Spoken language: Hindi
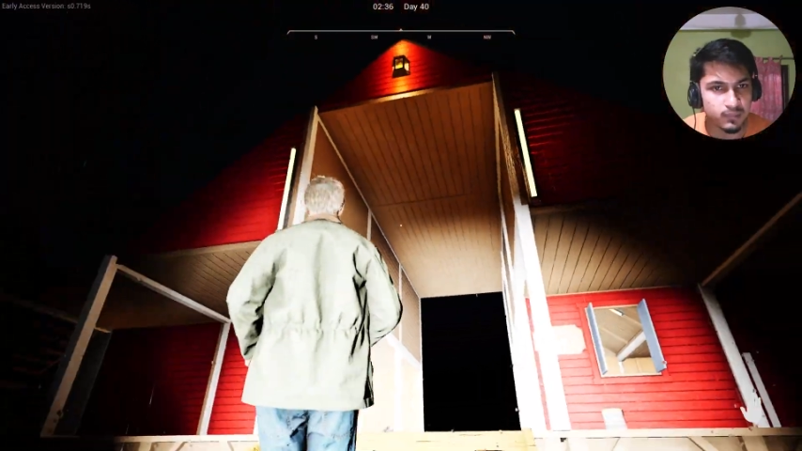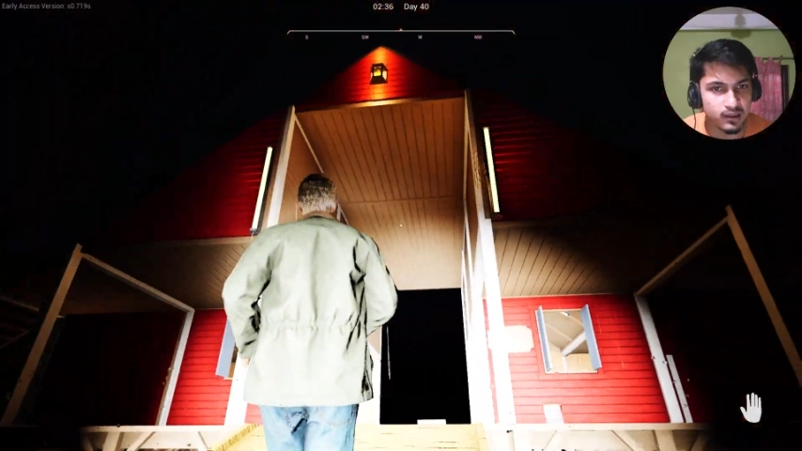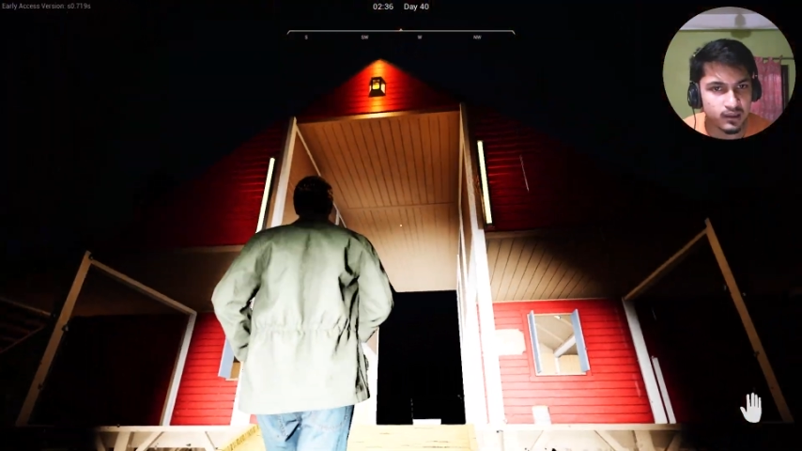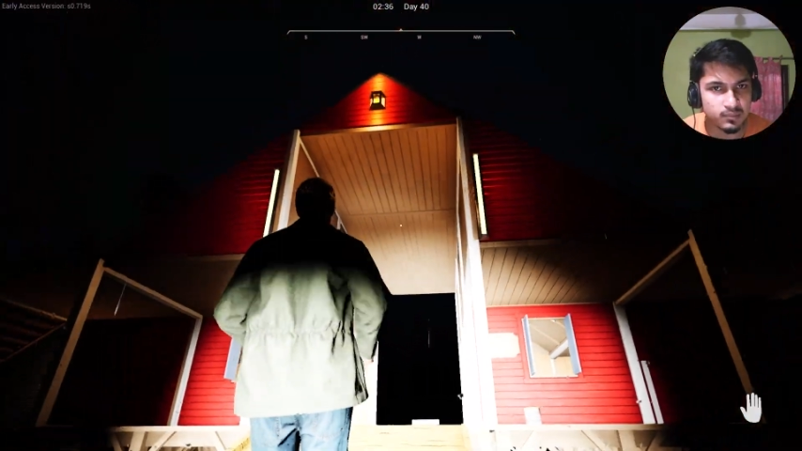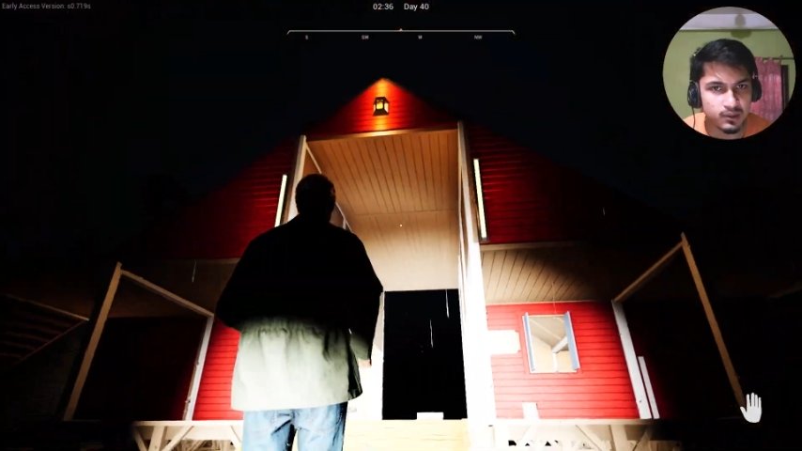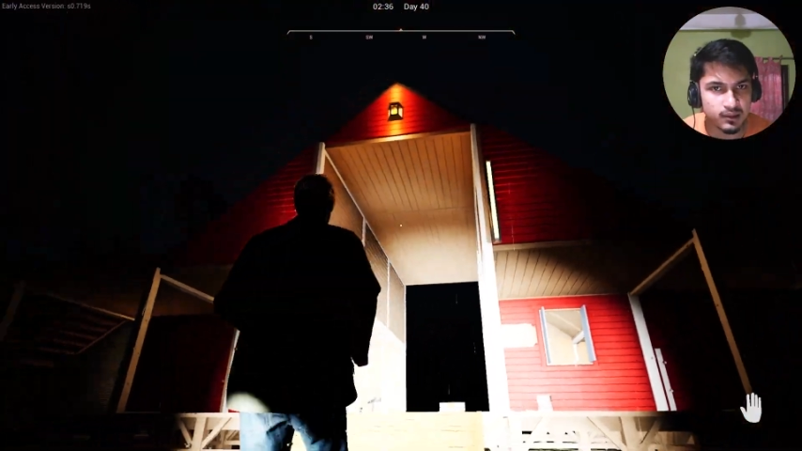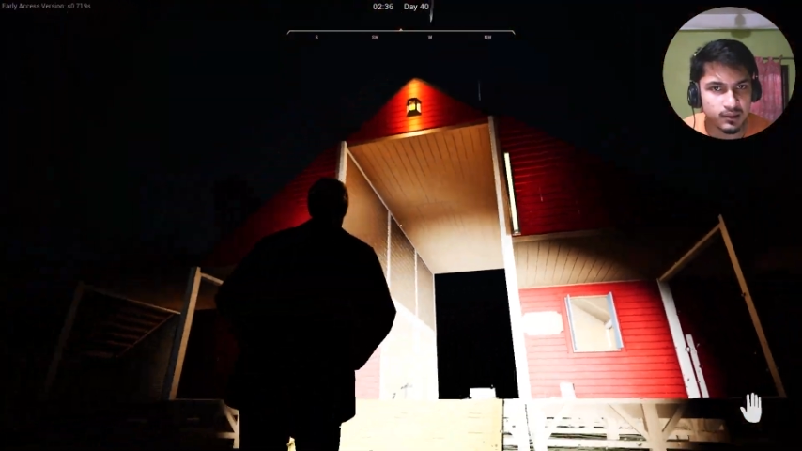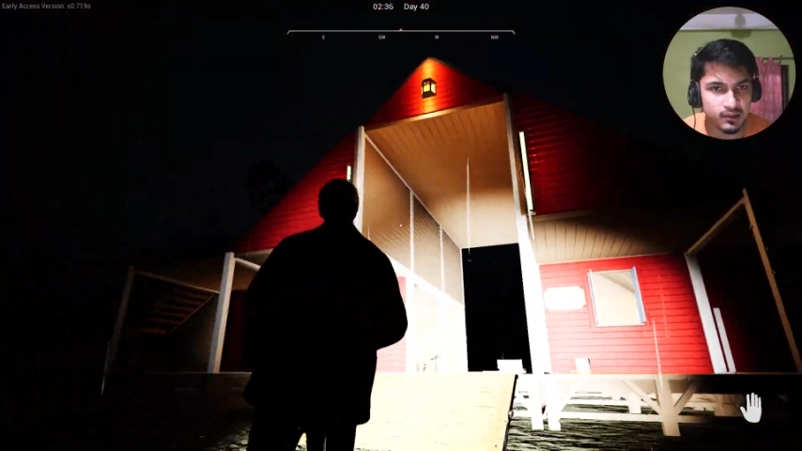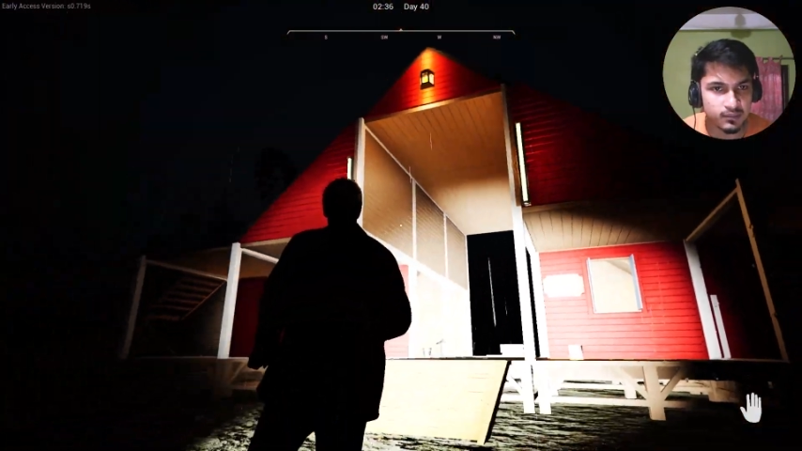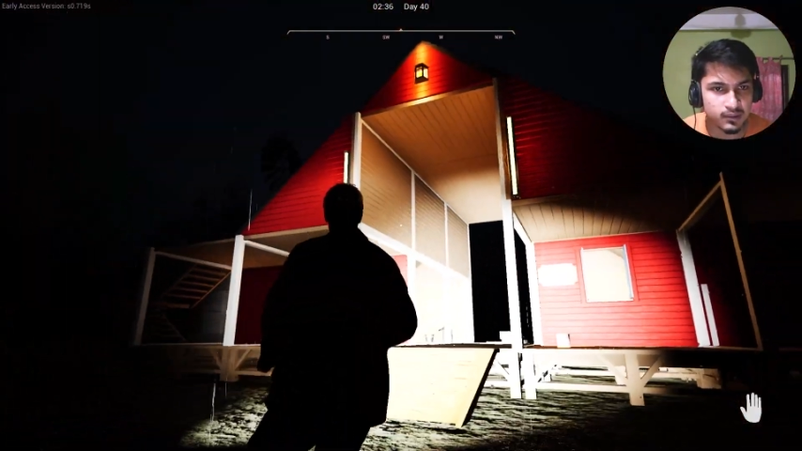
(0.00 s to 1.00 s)
बार्न बनाया
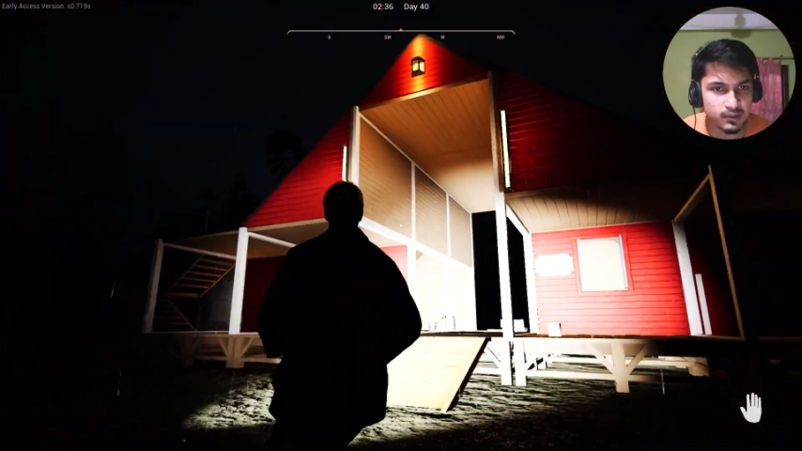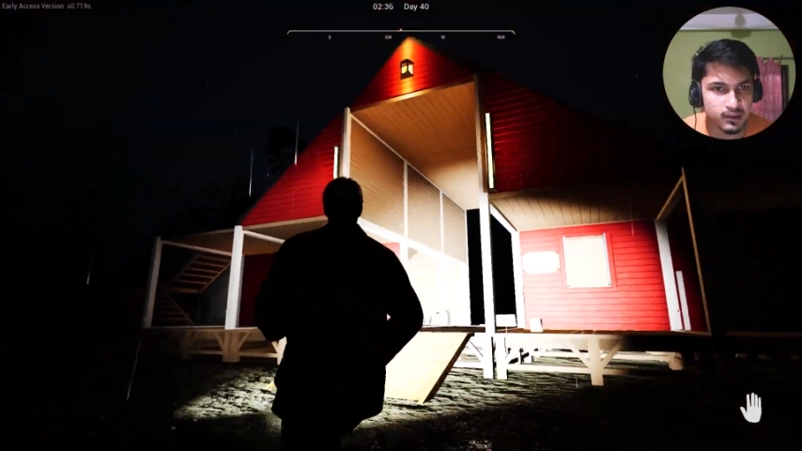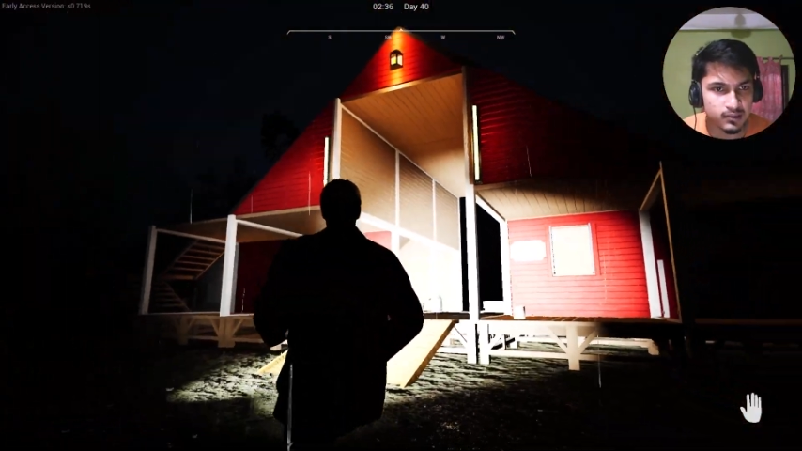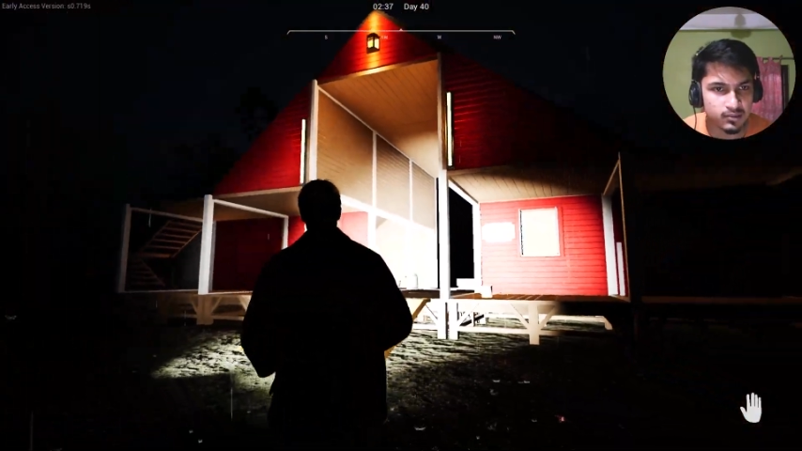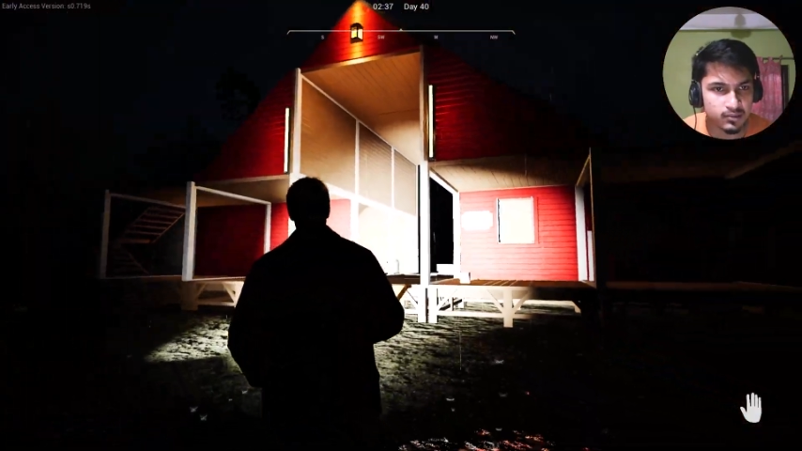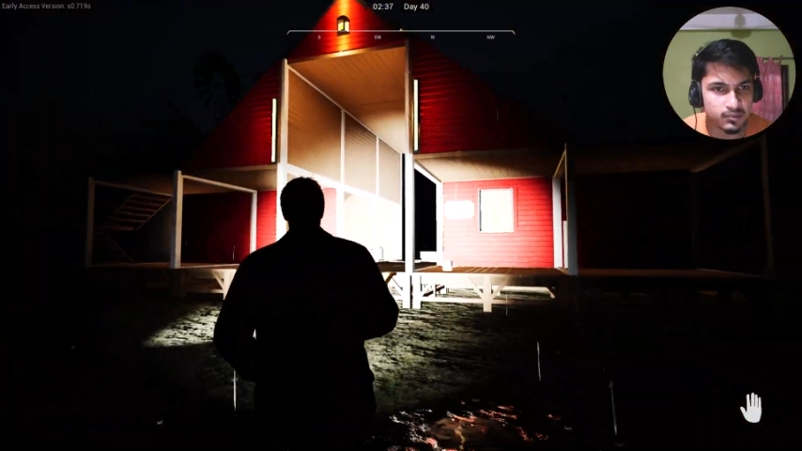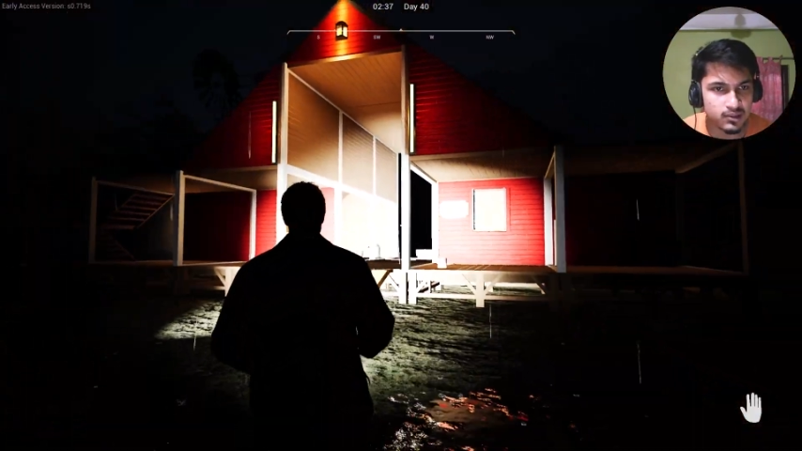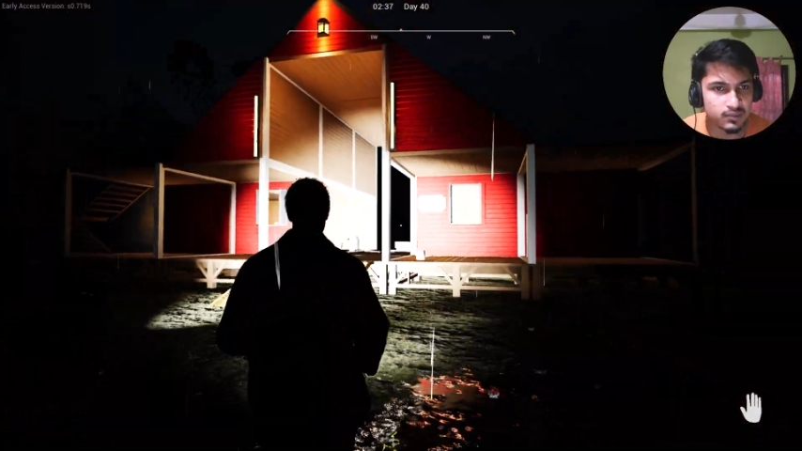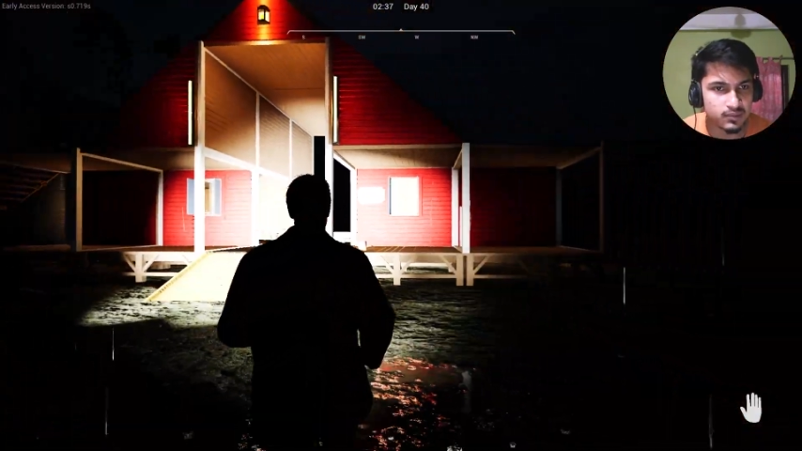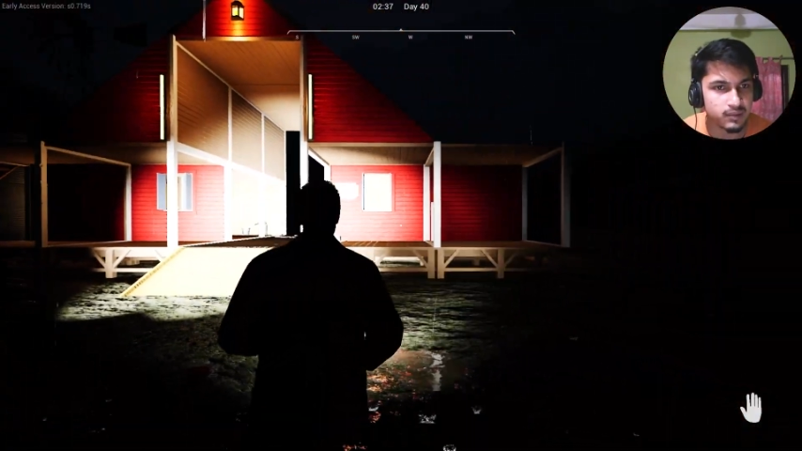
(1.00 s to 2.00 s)
है अपना कस्टम
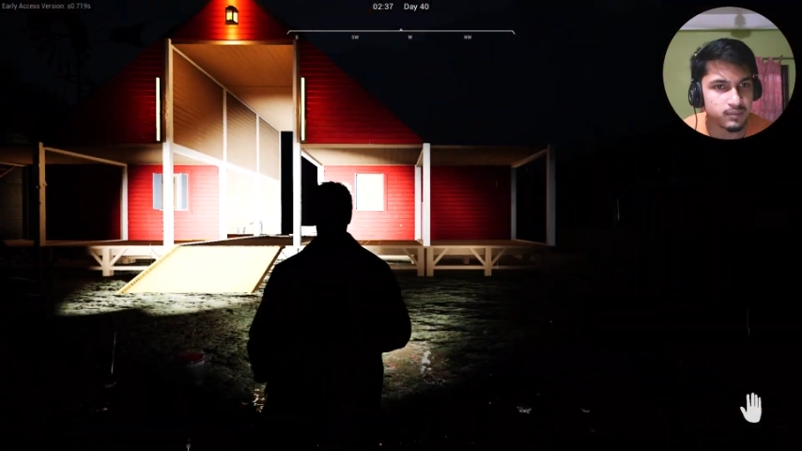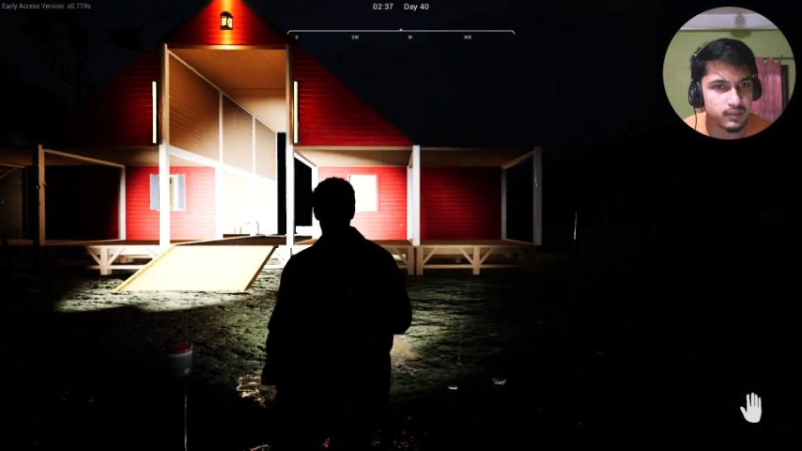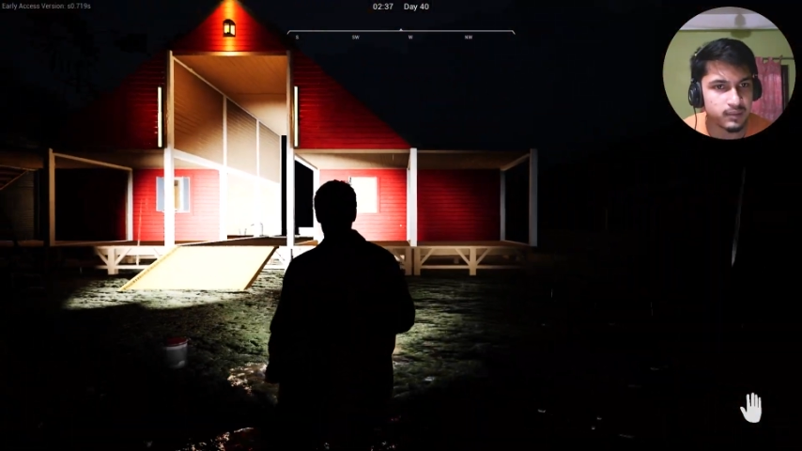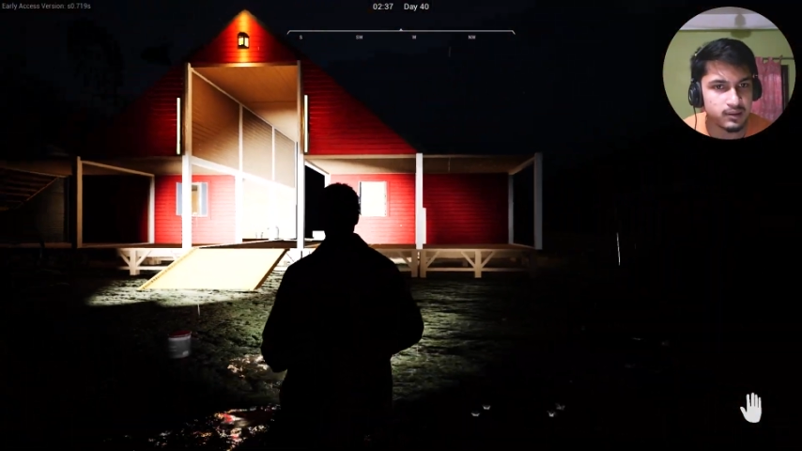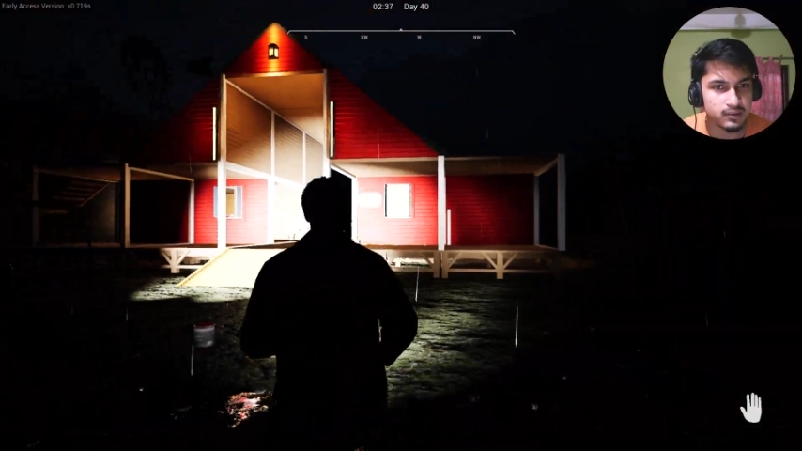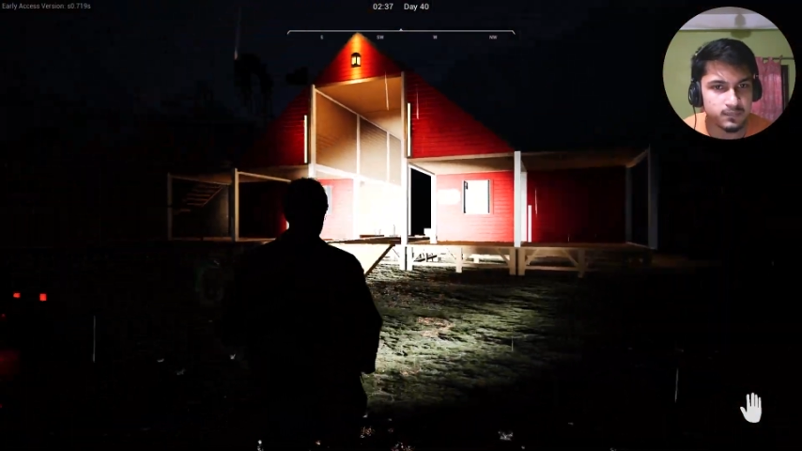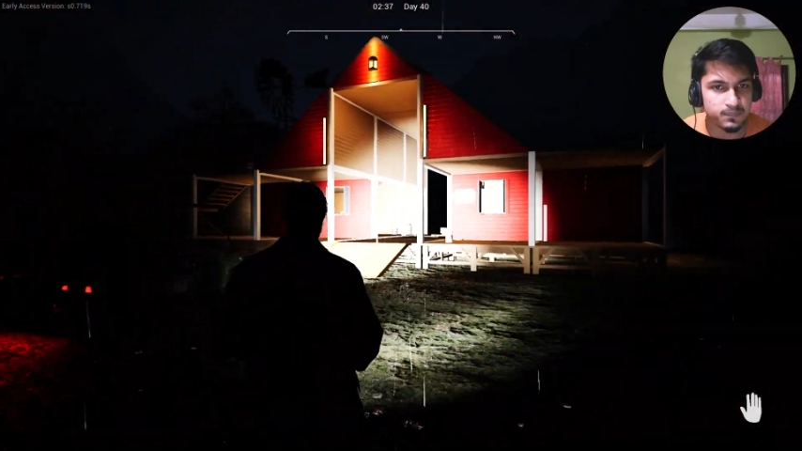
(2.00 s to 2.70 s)
डिज़ाइन वाला बार्न